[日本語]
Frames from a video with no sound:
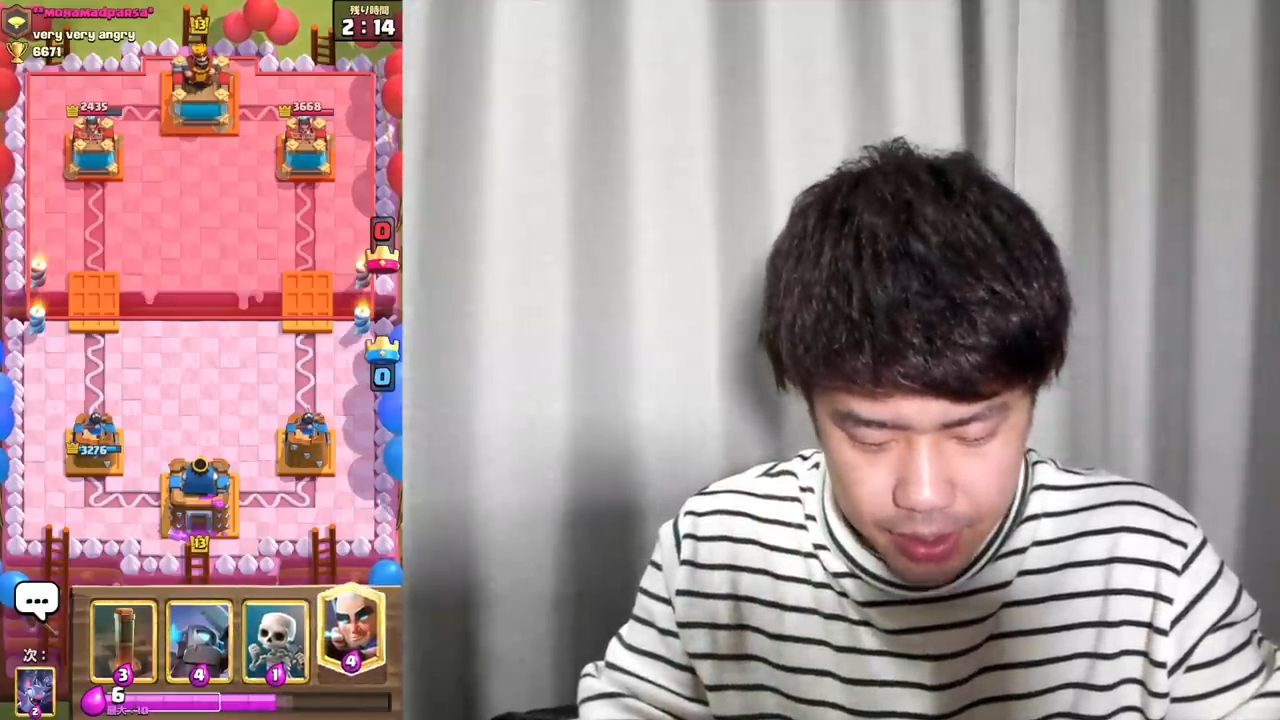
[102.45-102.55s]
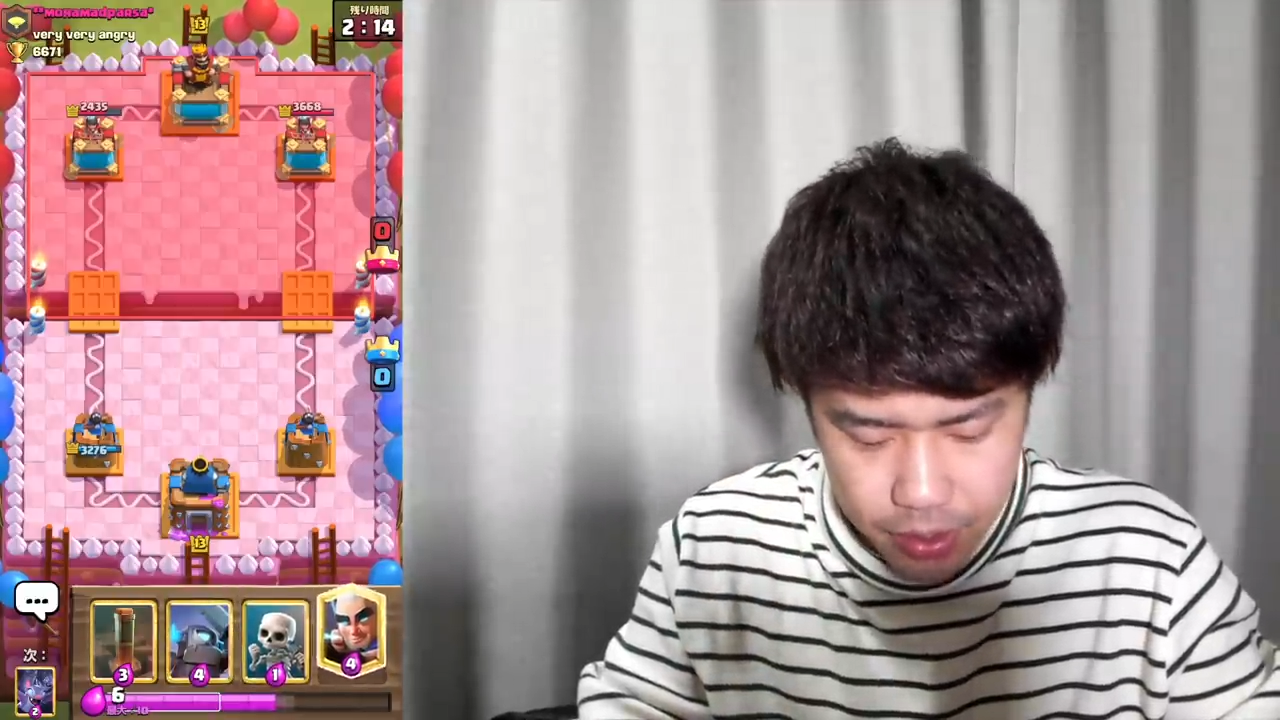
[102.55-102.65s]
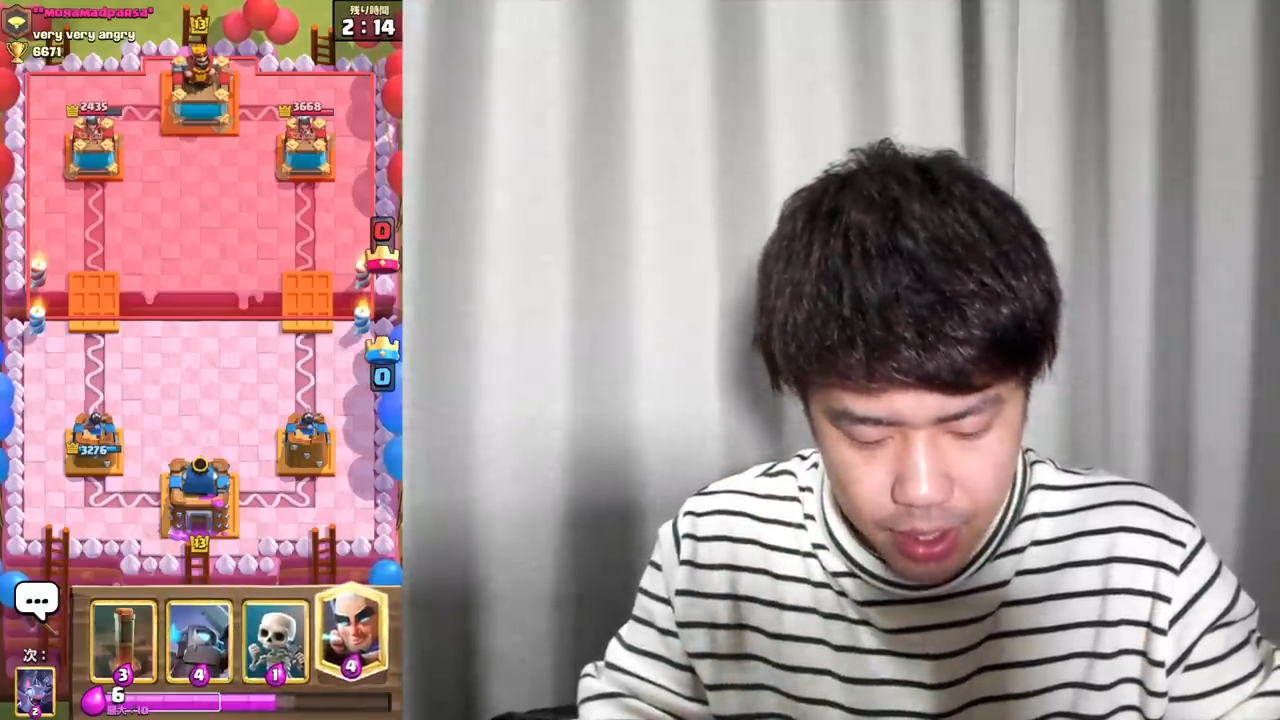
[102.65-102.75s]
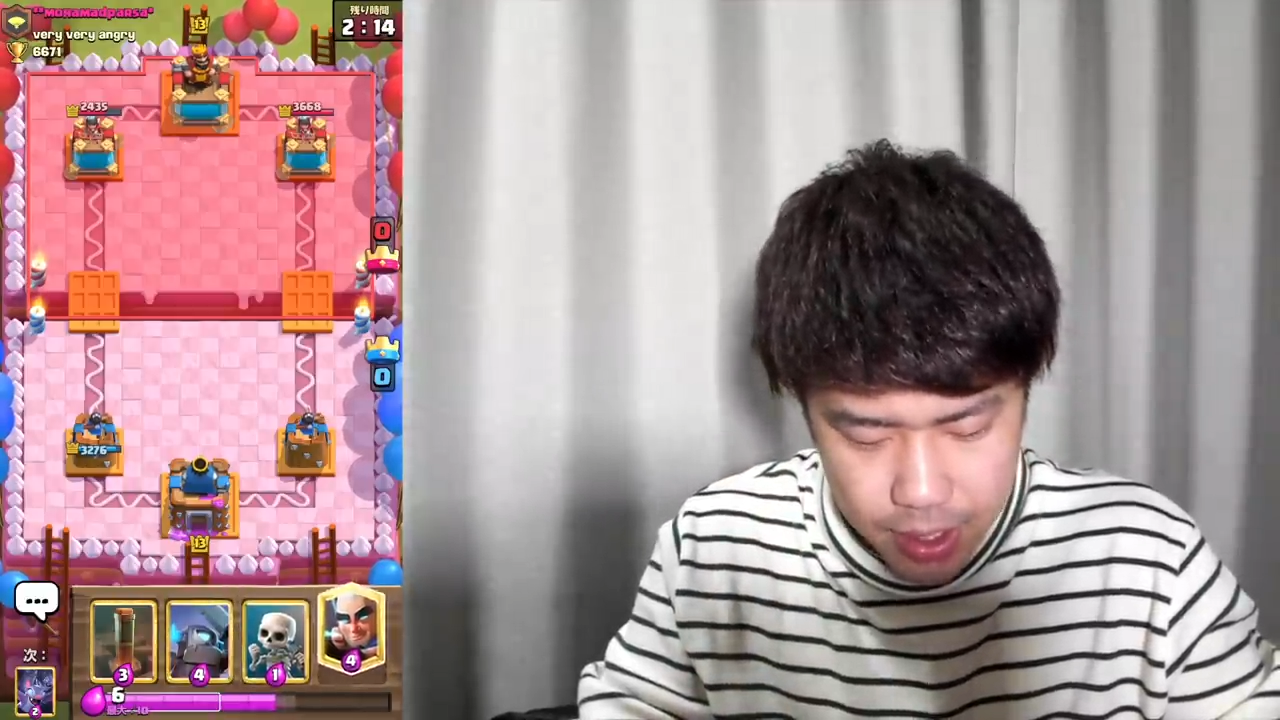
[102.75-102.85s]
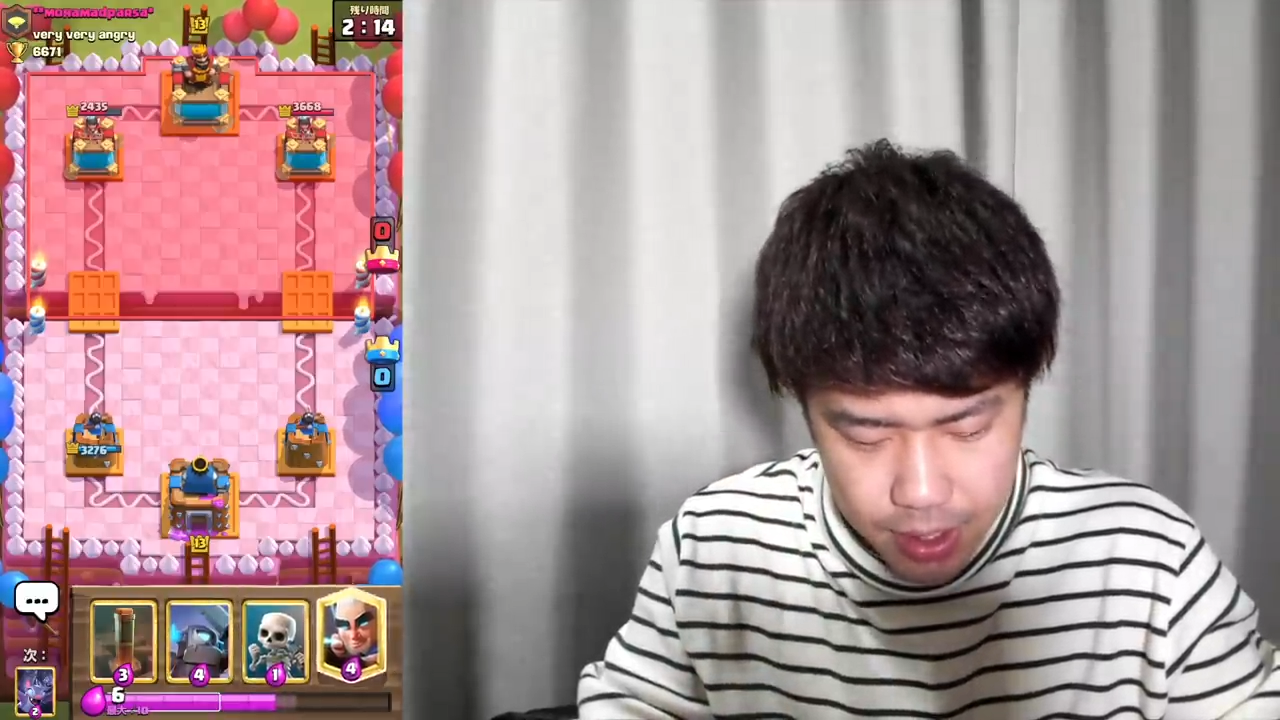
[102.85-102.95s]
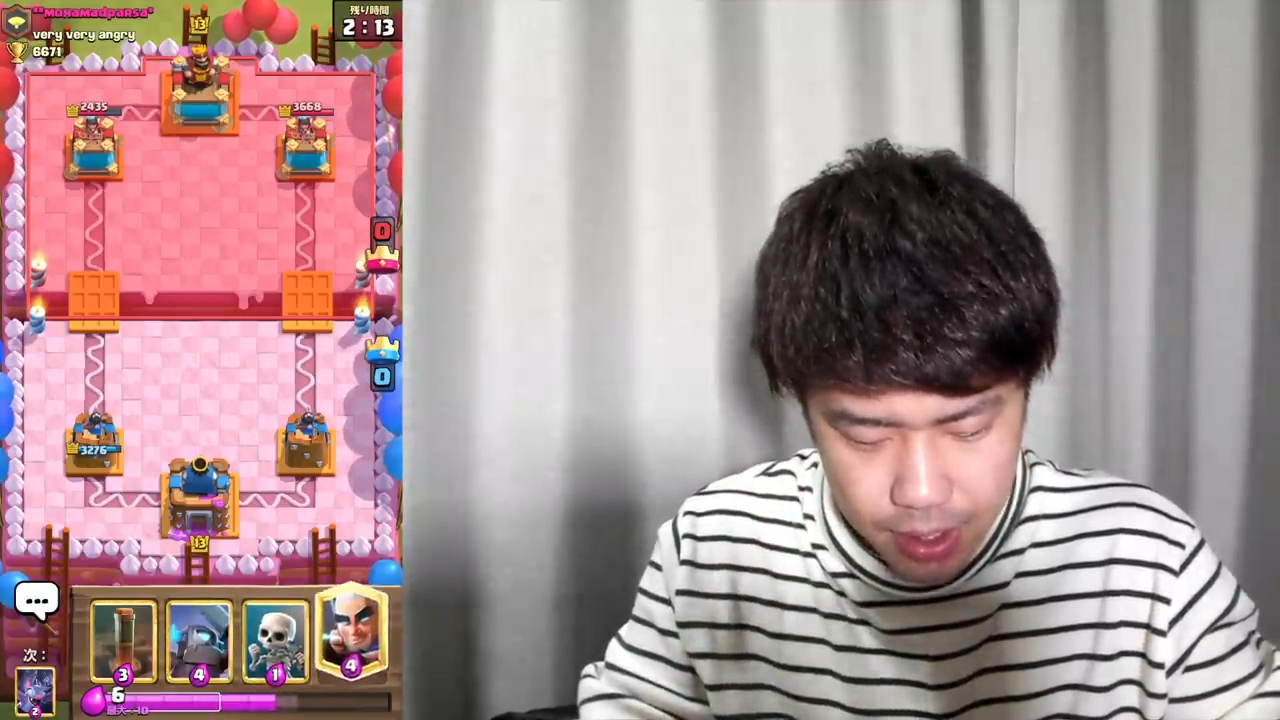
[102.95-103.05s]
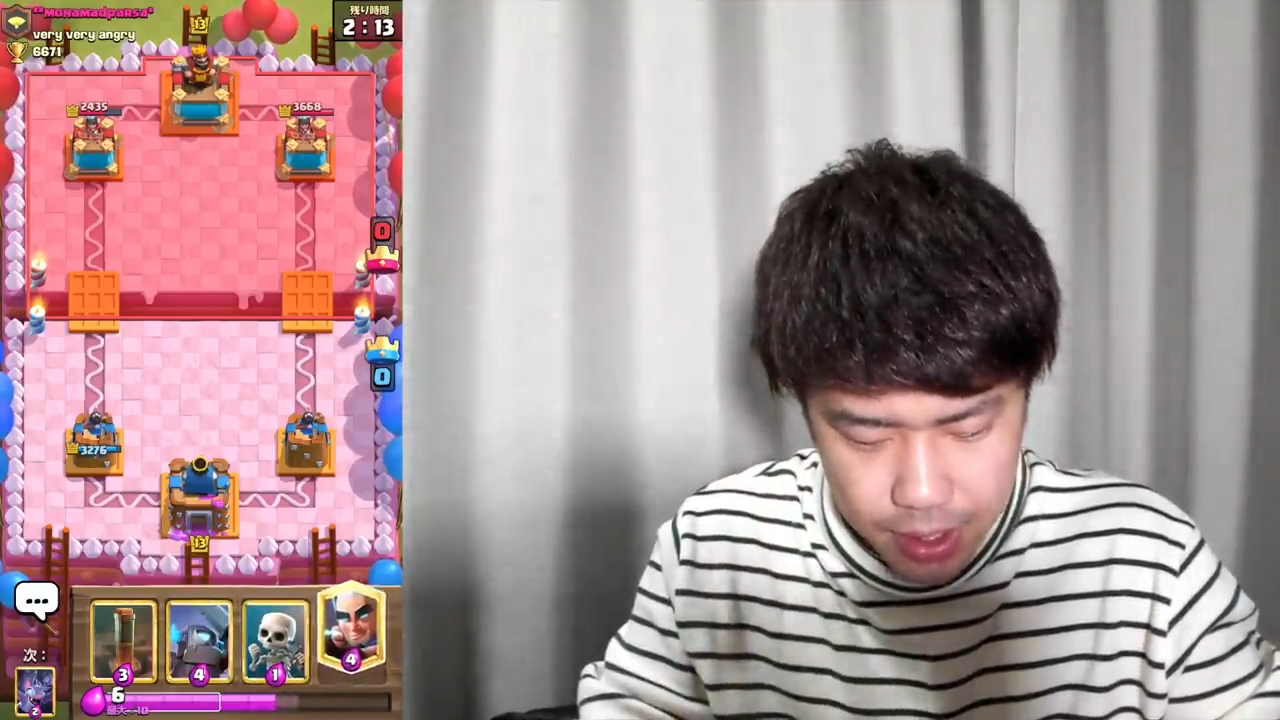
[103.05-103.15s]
いという感じなん